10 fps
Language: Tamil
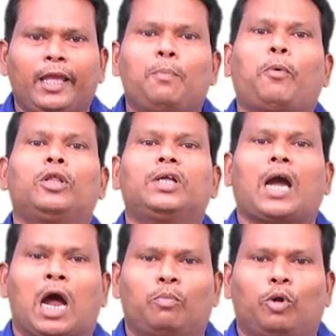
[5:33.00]
இப்பொழுது
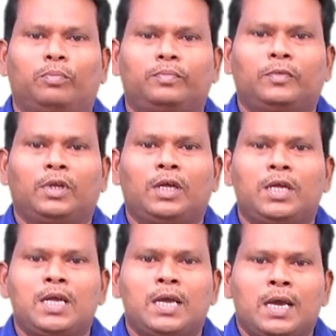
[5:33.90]
காண்போம்
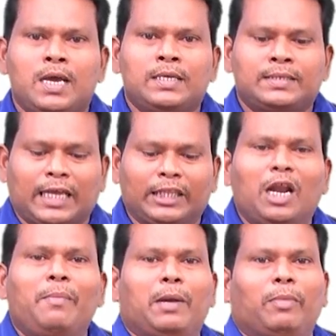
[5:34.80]

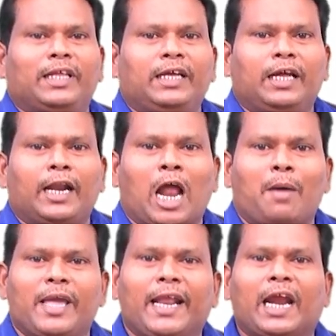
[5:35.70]
சதுரம் என்பது
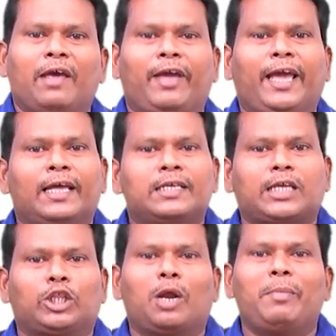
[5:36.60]
நாம் ஏற்கனவே
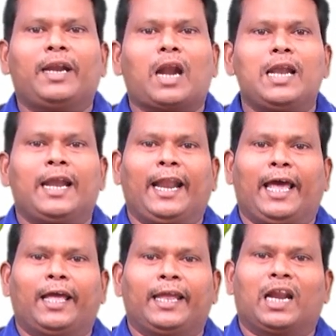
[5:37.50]
சதுரம் என்றால் என்ன
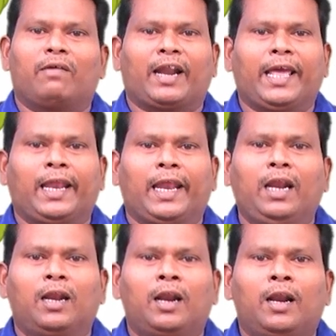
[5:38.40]
என்ற
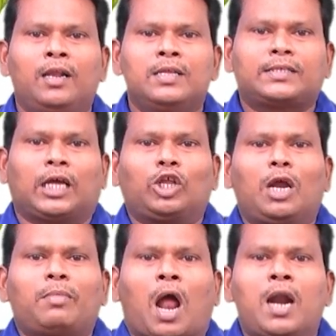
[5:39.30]
வரையறையில்
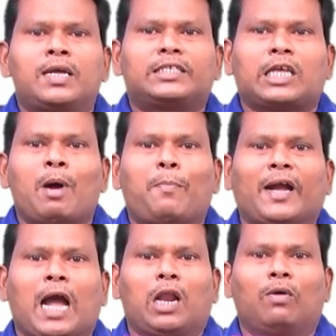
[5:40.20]
சதுரம் நான்கு
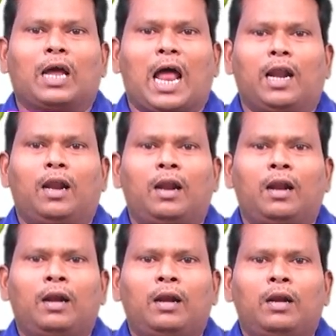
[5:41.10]
சமபக்க அளவுகளால்
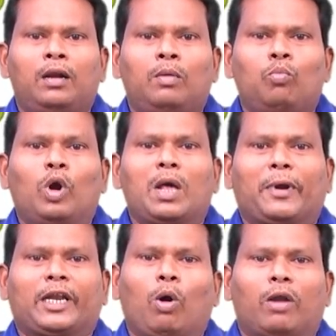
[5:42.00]

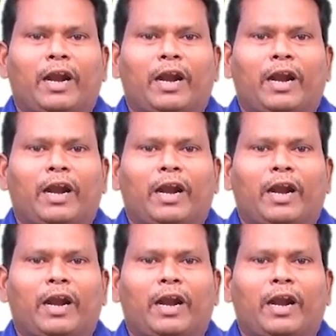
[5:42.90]
மூடப்பட்ட ஒரு